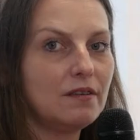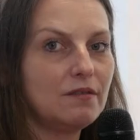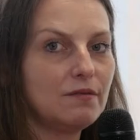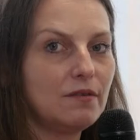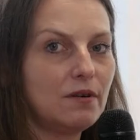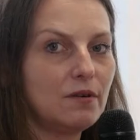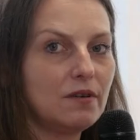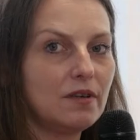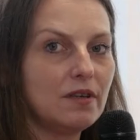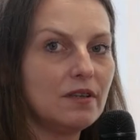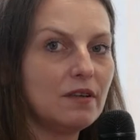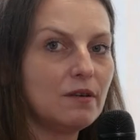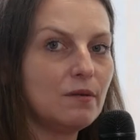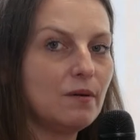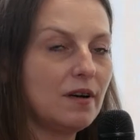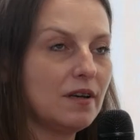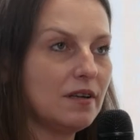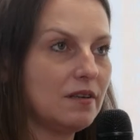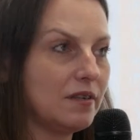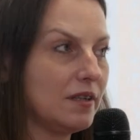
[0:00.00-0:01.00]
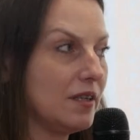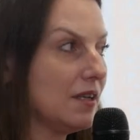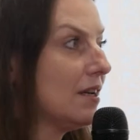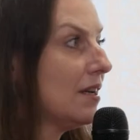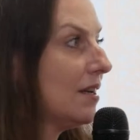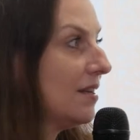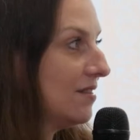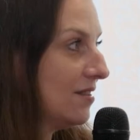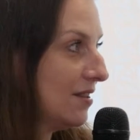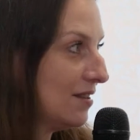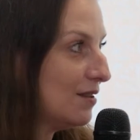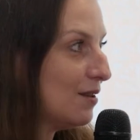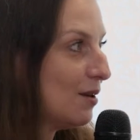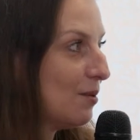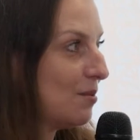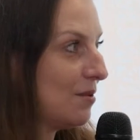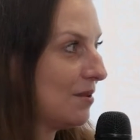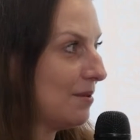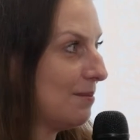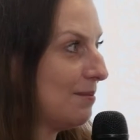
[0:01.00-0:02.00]
for Inquiry. Dzień
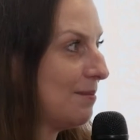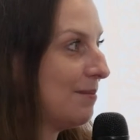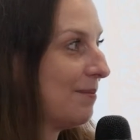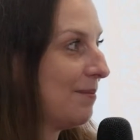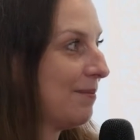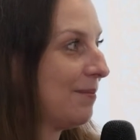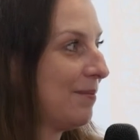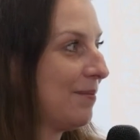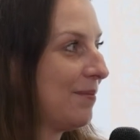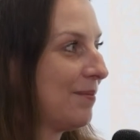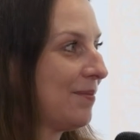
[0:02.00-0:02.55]
dobry. Dzień dobry